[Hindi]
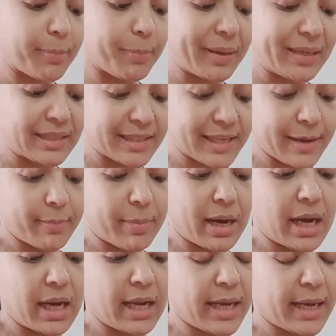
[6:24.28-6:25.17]
पेट्स के
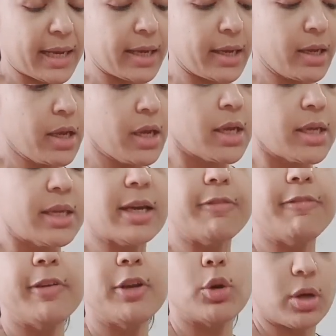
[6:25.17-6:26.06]
बाल हैं या
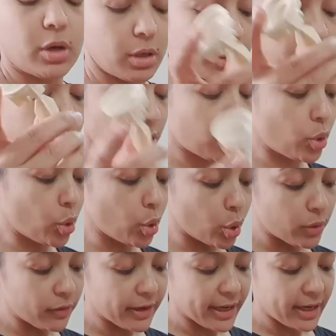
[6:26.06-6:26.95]
फिर uh, ये
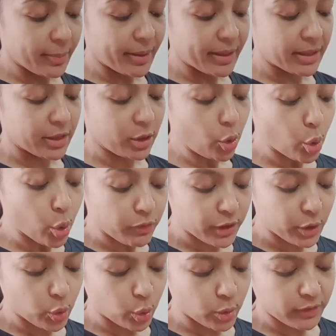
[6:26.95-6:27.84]
कोट वगैरह पहनते हैं ना
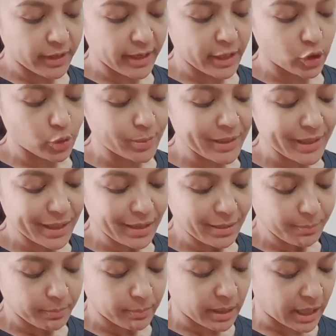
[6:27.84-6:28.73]
ओवर कोट वगैरह उसमें क्या है
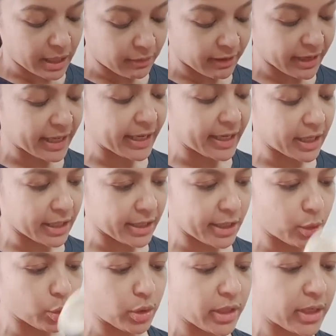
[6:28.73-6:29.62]
ना बाल वगैरह
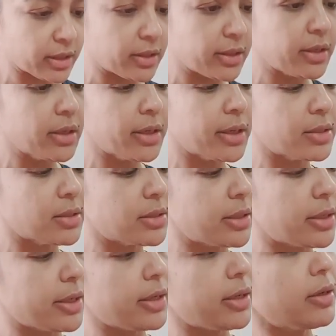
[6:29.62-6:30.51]
इकट्ठा होते रहते हैं कैसे
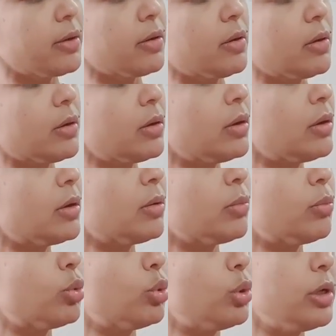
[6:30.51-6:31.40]
है
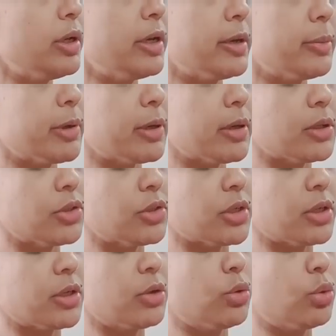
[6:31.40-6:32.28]
भूल ही गई मैं
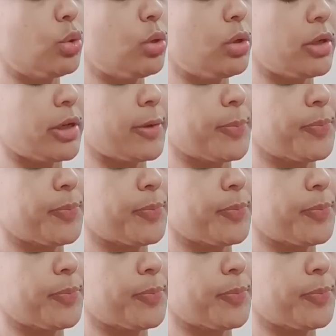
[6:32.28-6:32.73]
अच्छा ये गोल नहीं